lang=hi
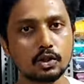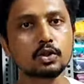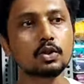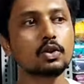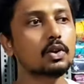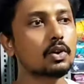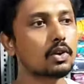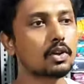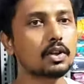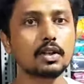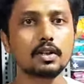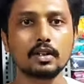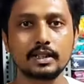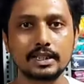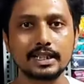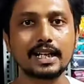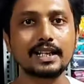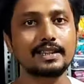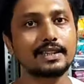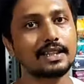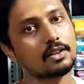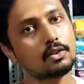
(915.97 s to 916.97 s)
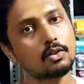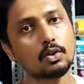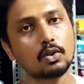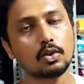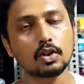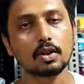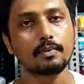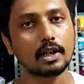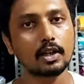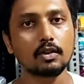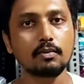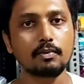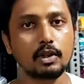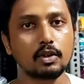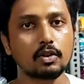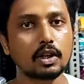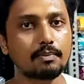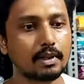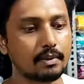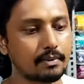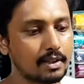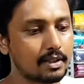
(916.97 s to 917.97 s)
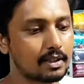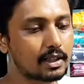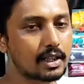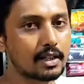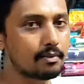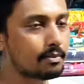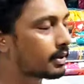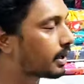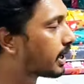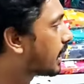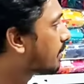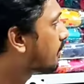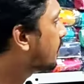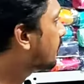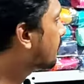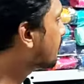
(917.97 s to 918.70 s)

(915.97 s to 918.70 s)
जो जो लोग जानते हैं उन लोगों को मालूम ही होगा पेमेंट के बारे